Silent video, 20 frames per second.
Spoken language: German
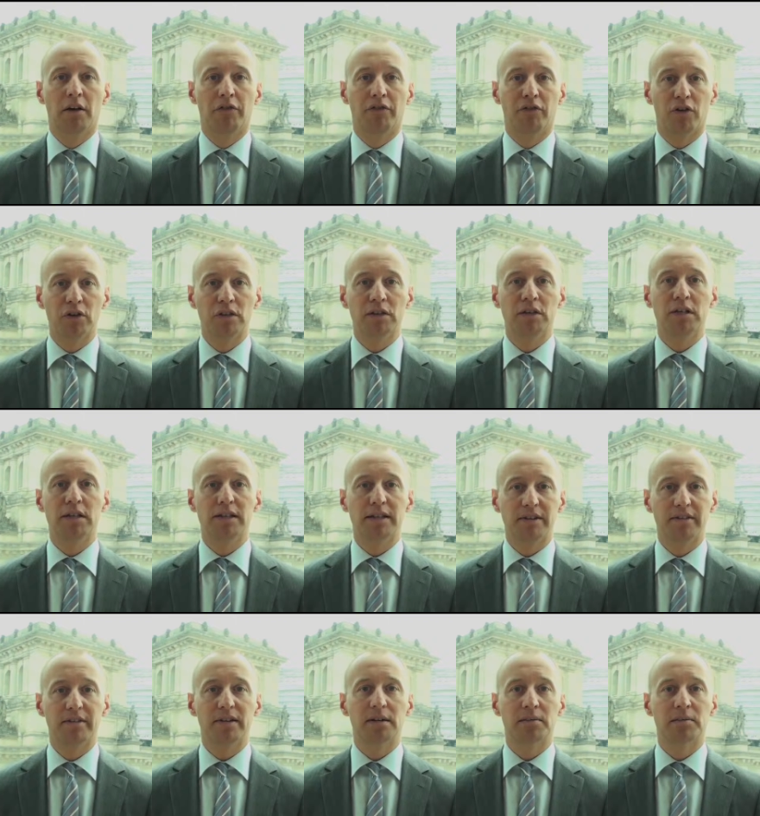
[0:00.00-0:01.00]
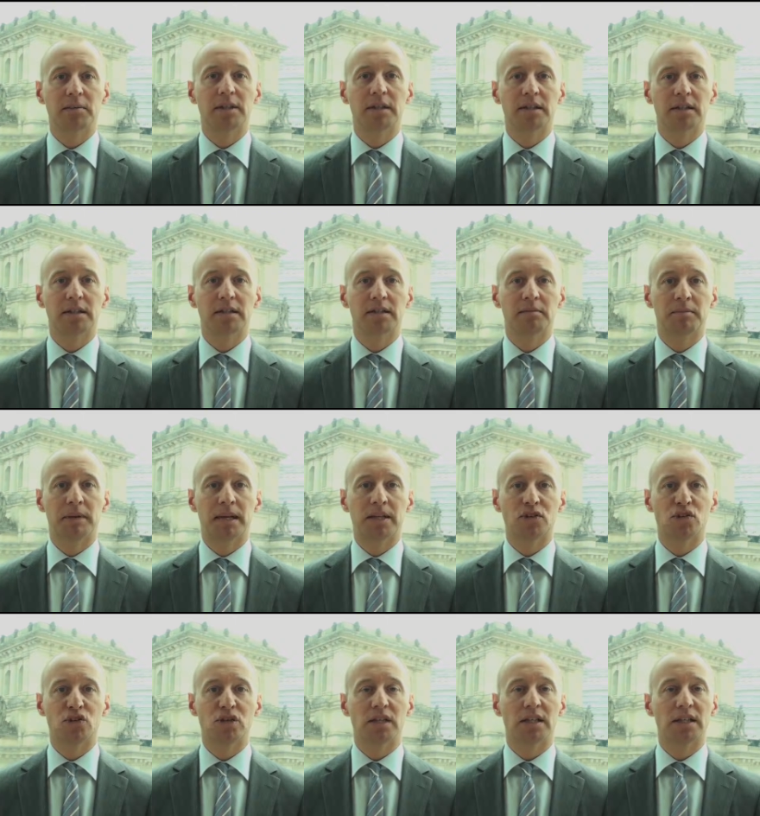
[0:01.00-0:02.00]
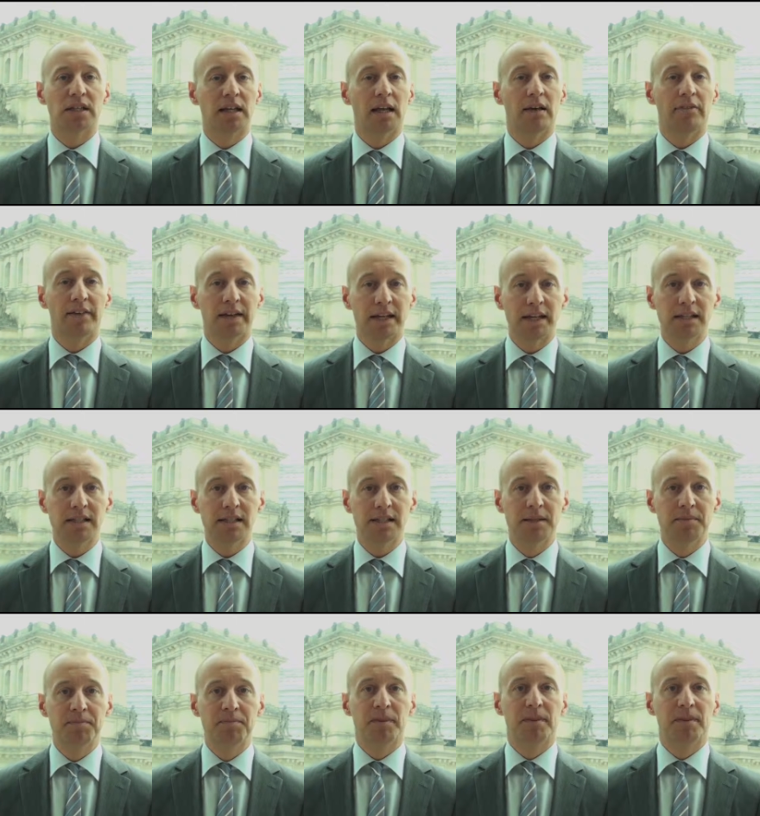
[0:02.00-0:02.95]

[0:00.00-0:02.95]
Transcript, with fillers: von diskriminierten Menschen in der Welt.